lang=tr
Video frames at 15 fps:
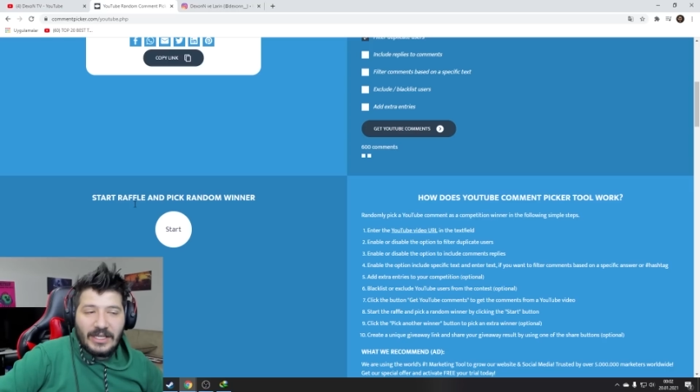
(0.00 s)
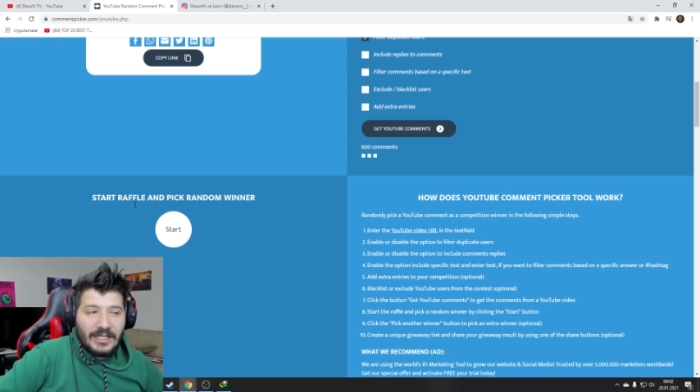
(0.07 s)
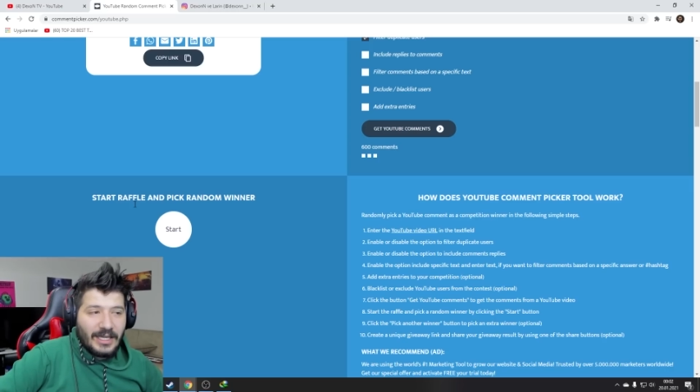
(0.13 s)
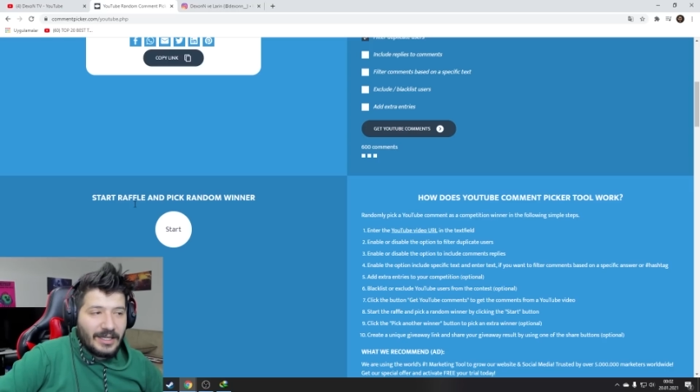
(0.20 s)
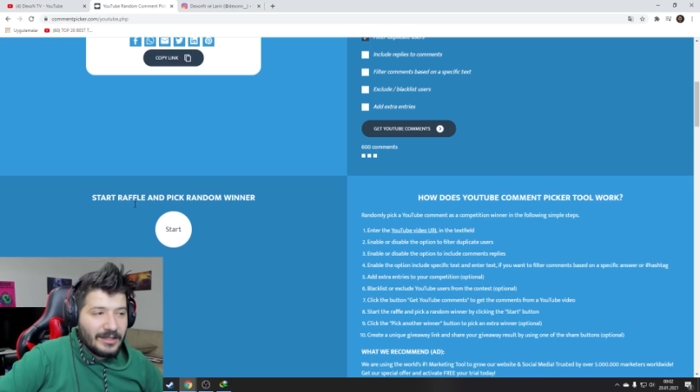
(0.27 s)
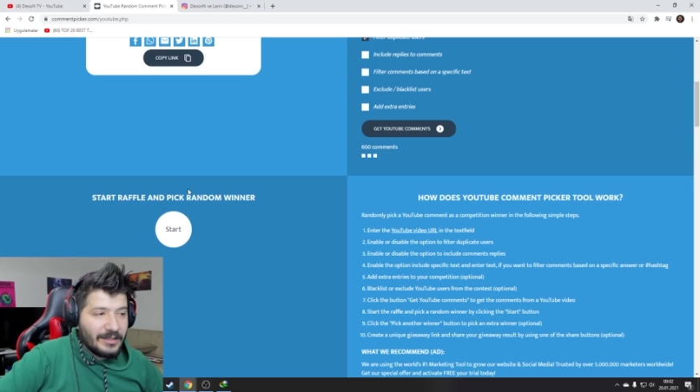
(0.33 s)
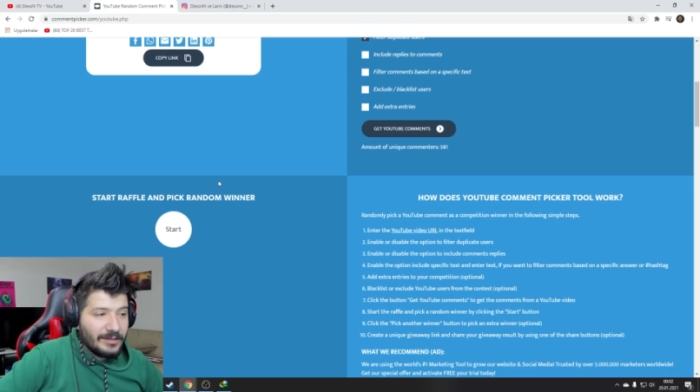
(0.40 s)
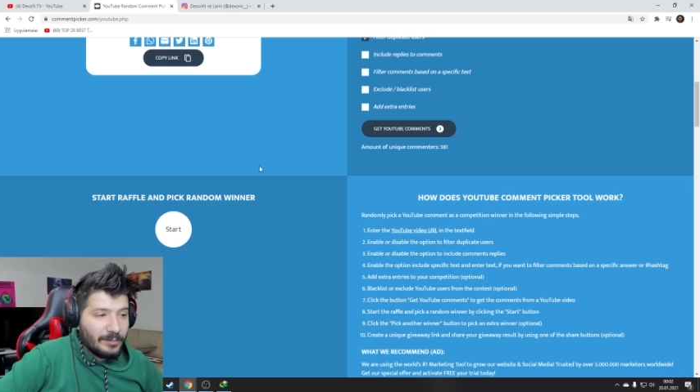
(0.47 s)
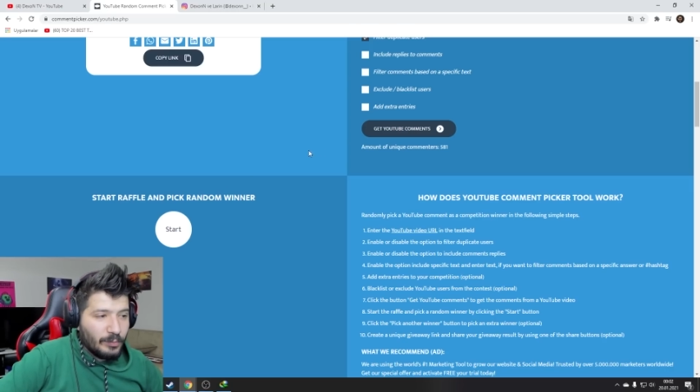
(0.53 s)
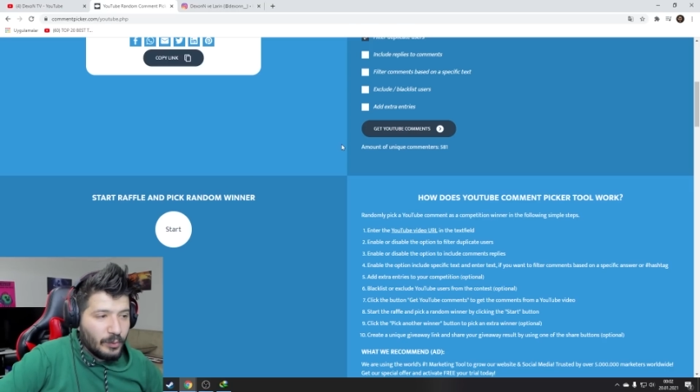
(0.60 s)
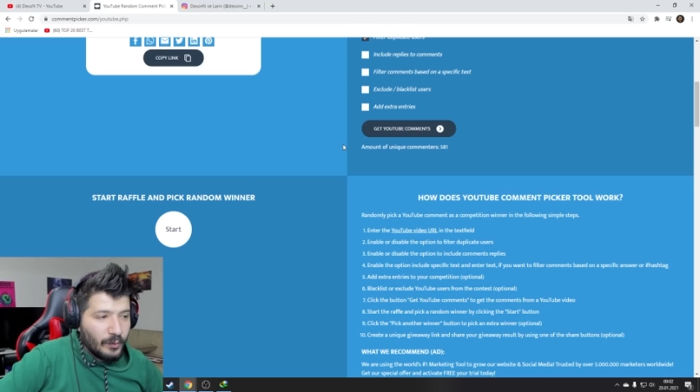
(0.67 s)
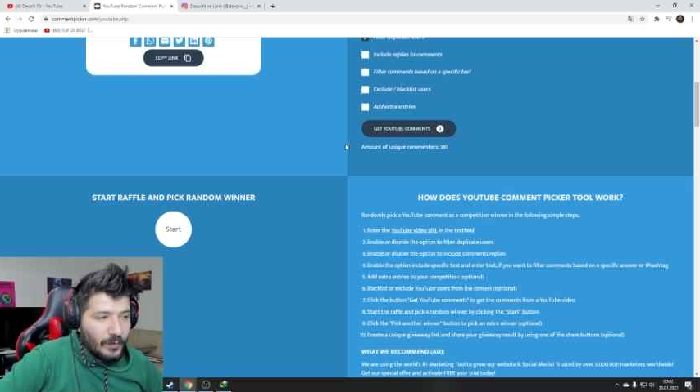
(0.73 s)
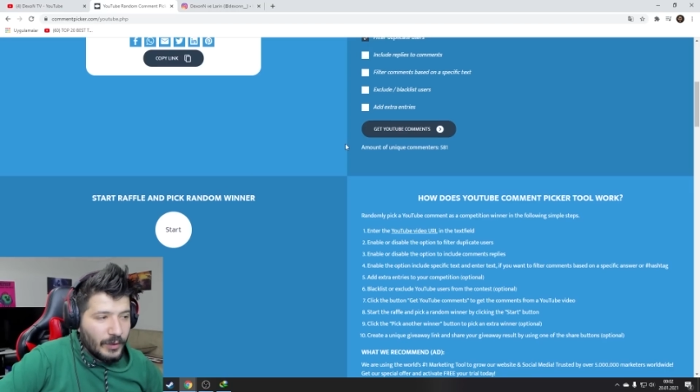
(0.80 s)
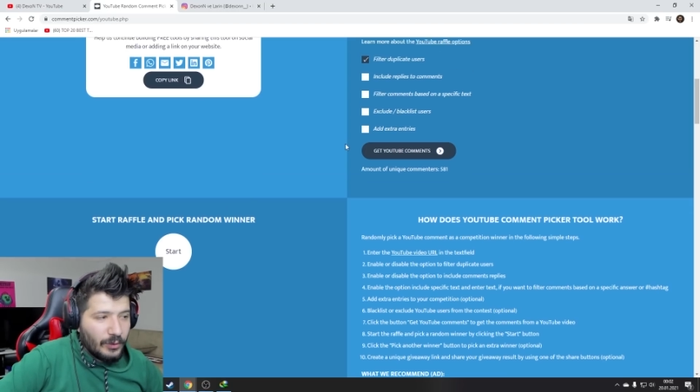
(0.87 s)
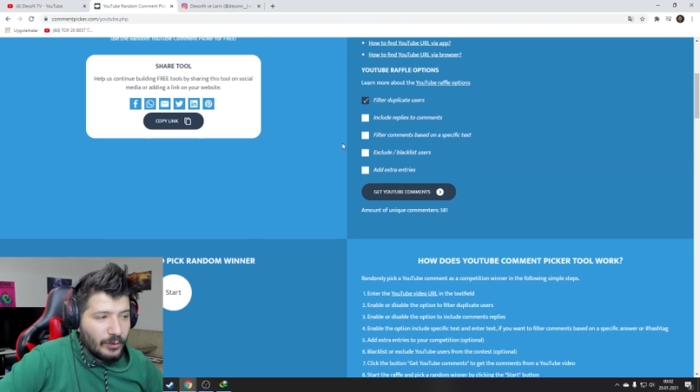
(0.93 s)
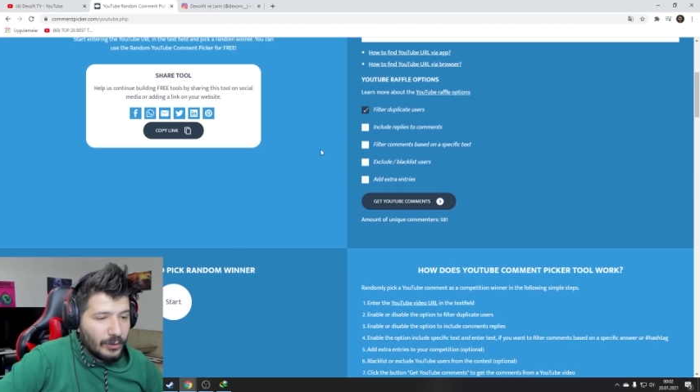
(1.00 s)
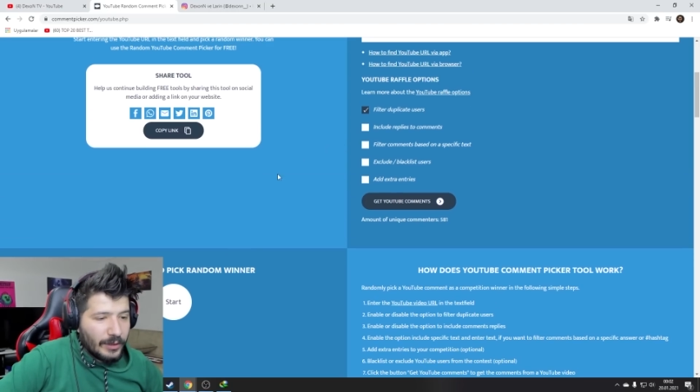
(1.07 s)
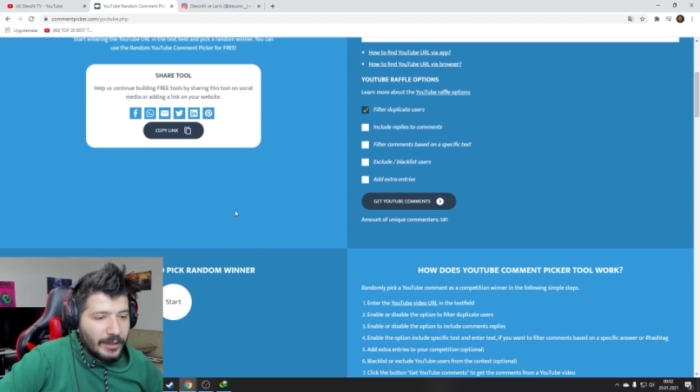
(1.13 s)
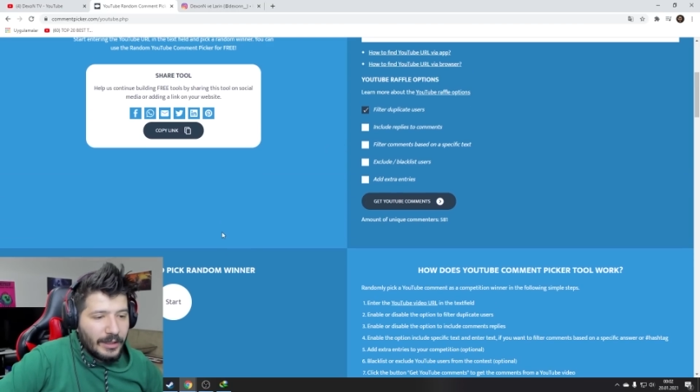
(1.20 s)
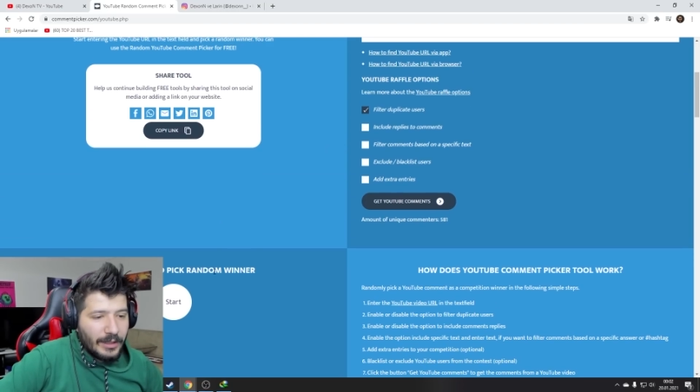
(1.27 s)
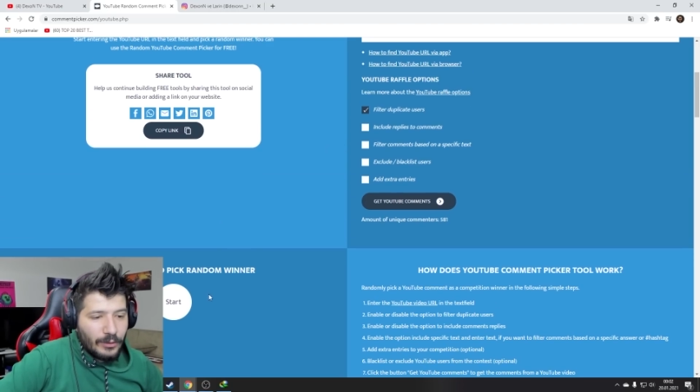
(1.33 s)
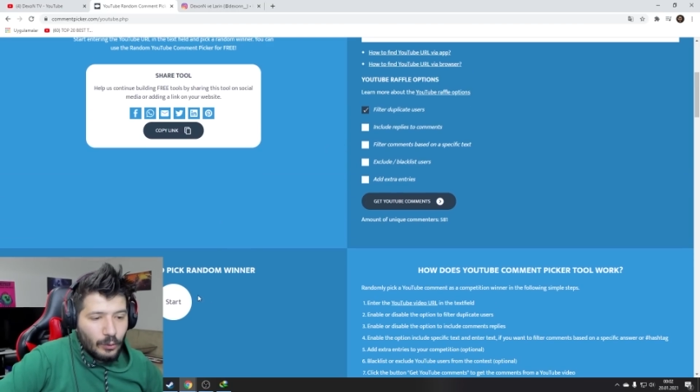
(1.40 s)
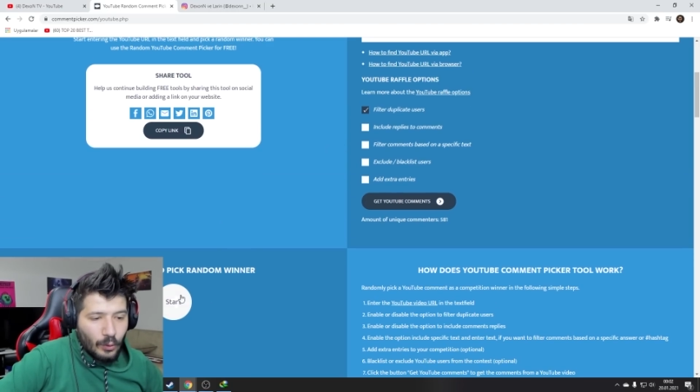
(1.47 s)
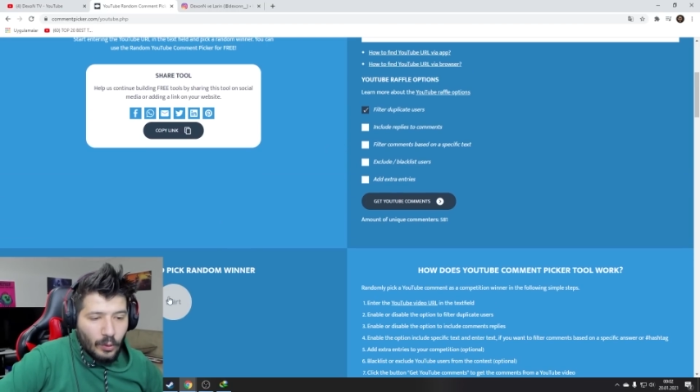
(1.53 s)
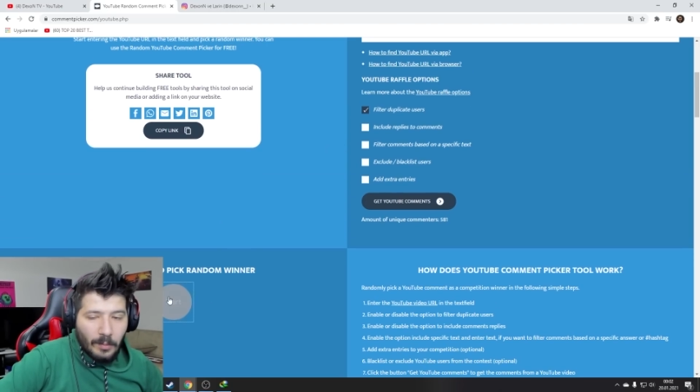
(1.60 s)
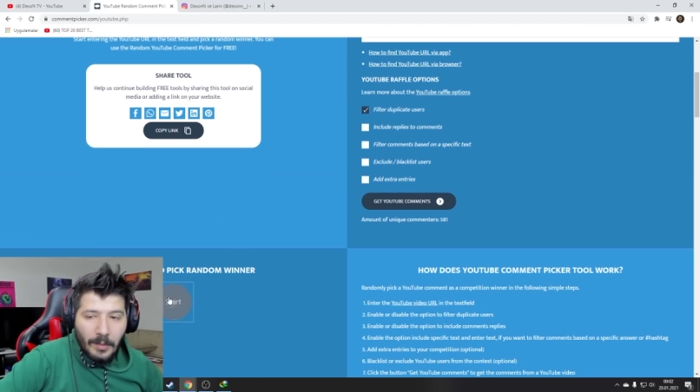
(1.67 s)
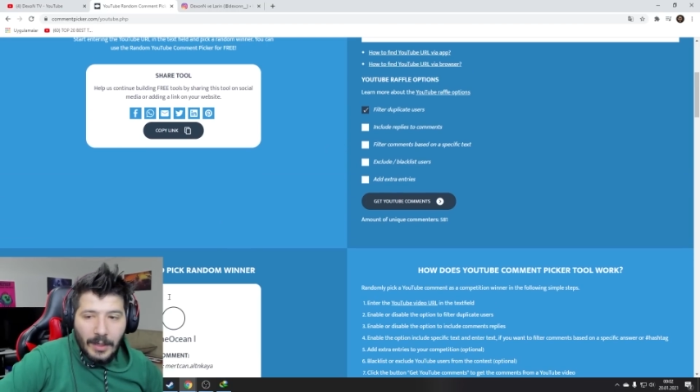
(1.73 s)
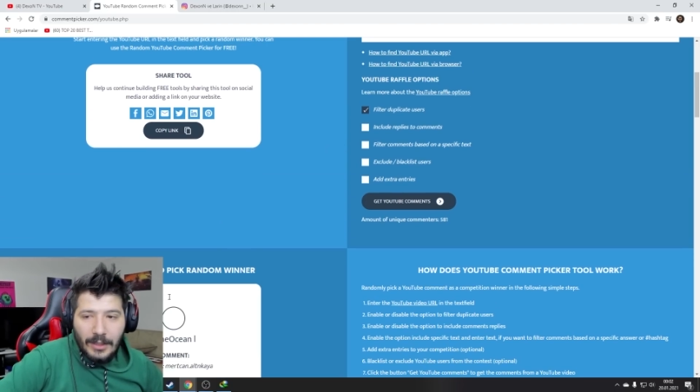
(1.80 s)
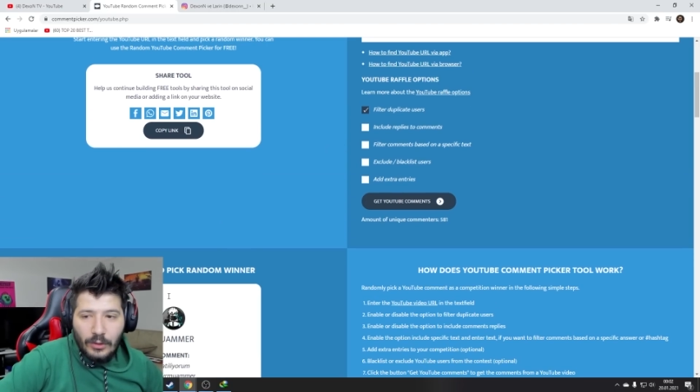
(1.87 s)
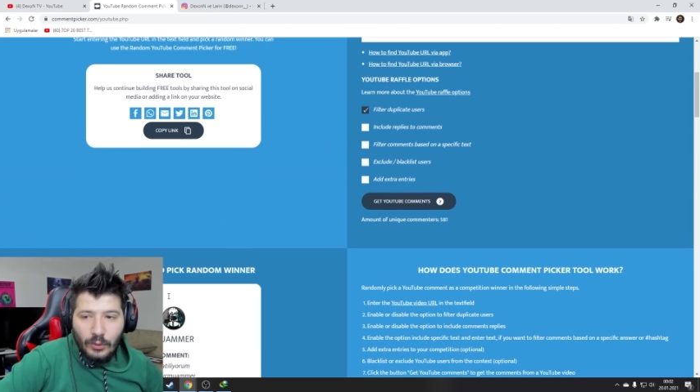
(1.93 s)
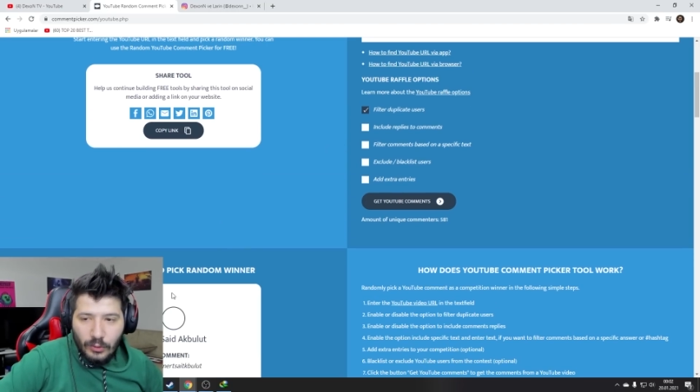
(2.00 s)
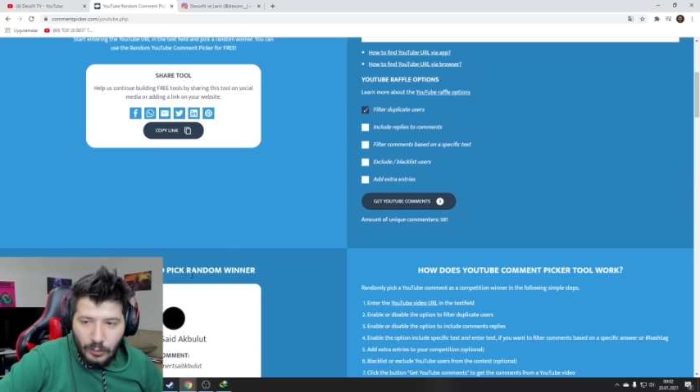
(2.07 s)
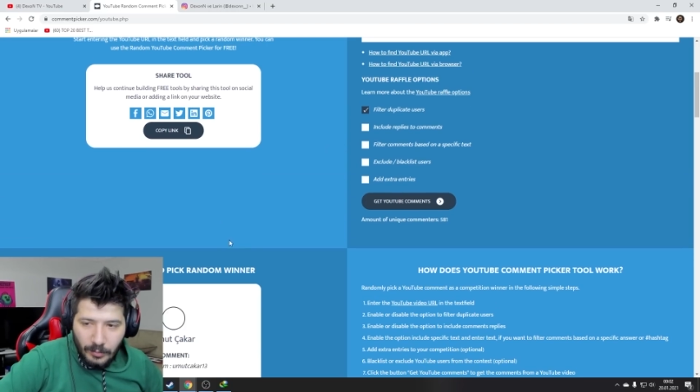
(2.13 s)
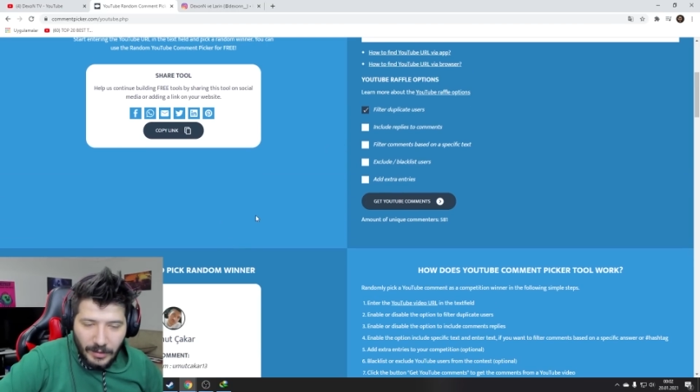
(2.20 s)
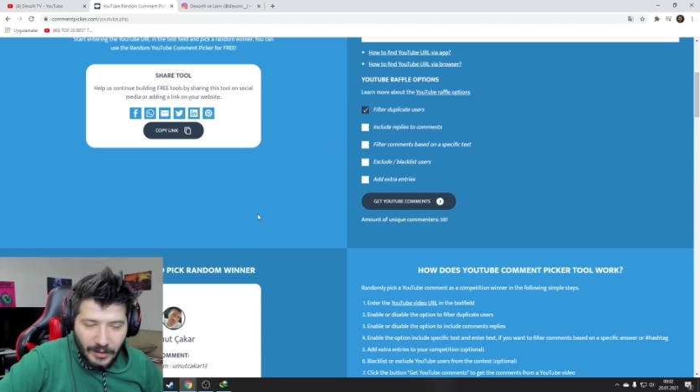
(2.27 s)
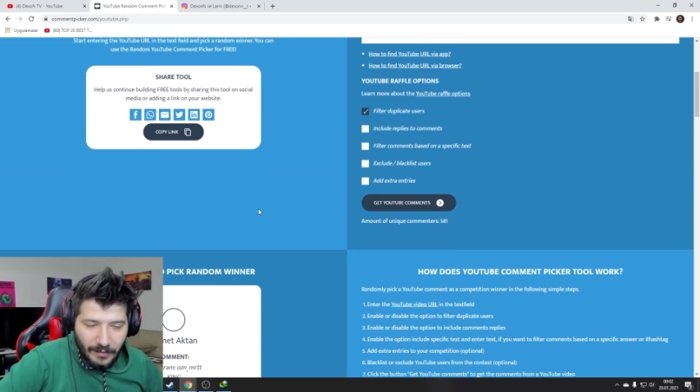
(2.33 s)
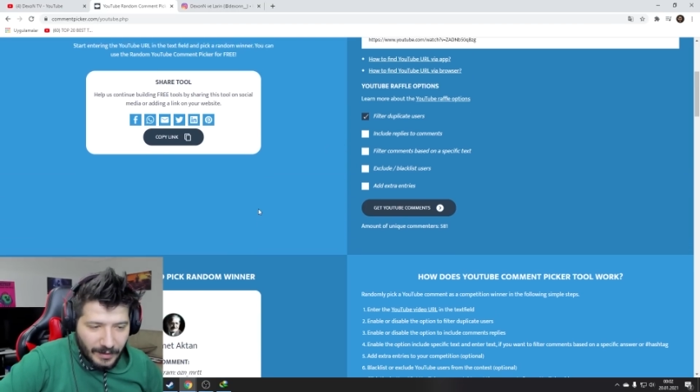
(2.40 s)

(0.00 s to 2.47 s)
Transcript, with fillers: yalnız bu videoda normal yorum da